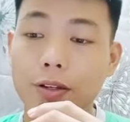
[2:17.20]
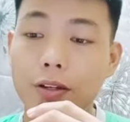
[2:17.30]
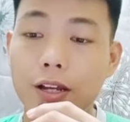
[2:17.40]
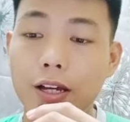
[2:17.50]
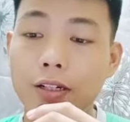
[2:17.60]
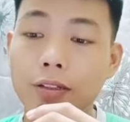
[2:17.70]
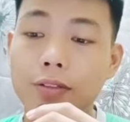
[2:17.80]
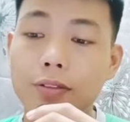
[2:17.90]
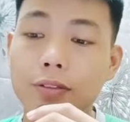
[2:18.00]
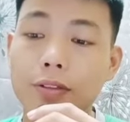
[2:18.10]
Dan
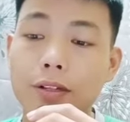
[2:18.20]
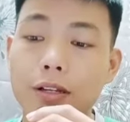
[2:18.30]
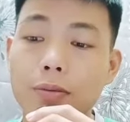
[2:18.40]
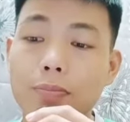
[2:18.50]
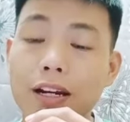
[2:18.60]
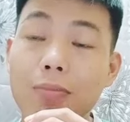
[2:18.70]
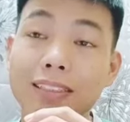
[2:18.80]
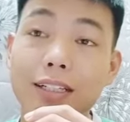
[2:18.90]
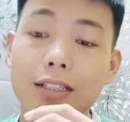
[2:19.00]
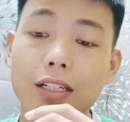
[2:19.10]
pada
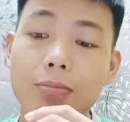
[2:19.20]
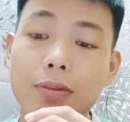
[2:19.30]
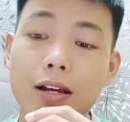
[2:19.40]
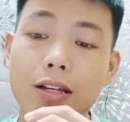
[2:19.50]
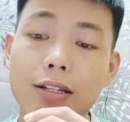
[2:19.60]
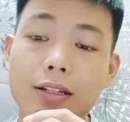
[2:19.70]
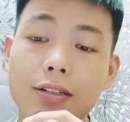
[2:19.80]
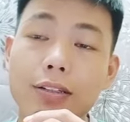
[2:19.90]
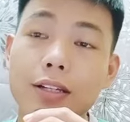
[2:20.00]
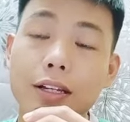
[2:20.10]
masa sama,
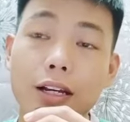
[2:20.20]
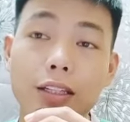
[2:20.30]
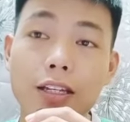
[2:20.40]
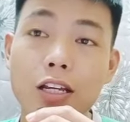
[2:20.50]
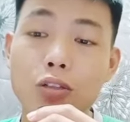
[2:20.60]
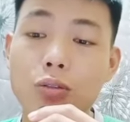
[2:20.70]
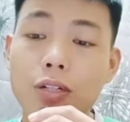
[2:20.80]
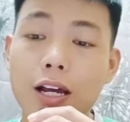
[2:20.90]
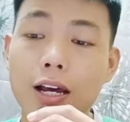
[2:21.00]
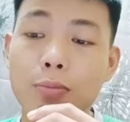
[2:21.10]
katanya
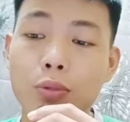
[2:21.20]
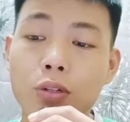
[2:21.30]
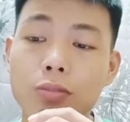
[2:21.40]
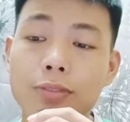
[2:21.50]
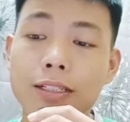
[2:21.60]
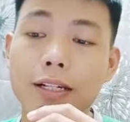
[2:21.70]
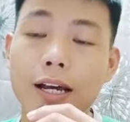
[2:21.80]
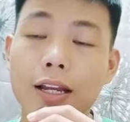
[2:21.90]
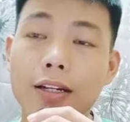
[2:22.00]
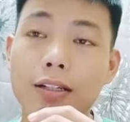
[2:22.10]
juga AMNO
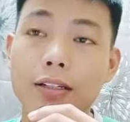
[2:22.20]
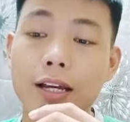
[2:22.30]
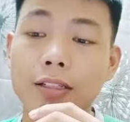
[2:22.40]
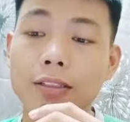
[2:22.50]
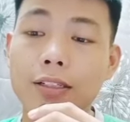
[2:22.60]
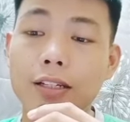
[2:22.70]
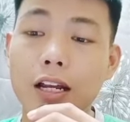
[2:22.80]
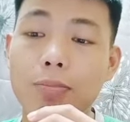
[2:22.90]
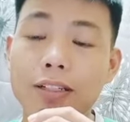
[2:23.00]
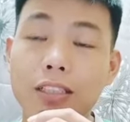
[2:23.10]
bekal dan
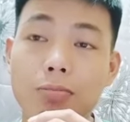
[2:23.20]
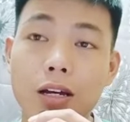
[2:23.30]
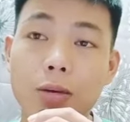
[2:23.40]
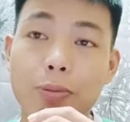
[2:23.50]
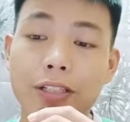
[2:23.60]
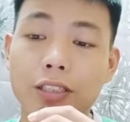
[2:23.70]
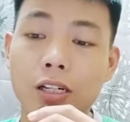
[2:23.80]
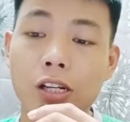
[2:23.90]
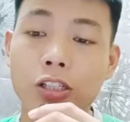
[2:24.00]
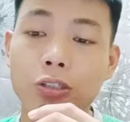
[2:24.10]
kekal bersama
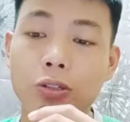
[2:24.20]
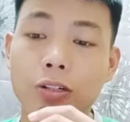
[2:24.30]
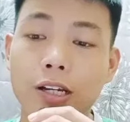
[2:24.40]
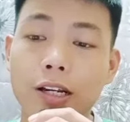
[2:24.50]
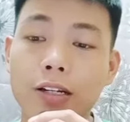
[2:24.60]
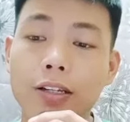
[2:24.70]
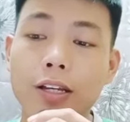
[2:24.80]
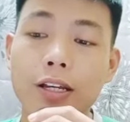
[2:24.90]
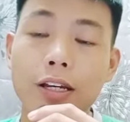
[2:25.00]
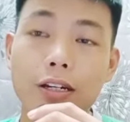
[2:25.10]
Barisan Nasional
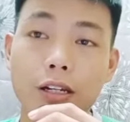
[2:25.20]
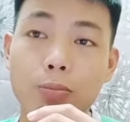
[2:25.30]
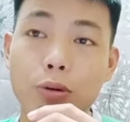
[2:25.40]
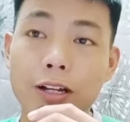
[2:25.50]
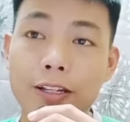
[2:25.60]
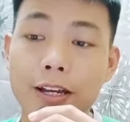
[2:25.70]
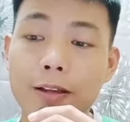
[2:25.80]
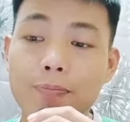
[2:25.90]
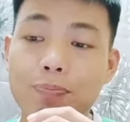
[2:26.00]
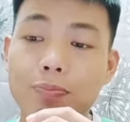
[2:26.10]
dan bukannya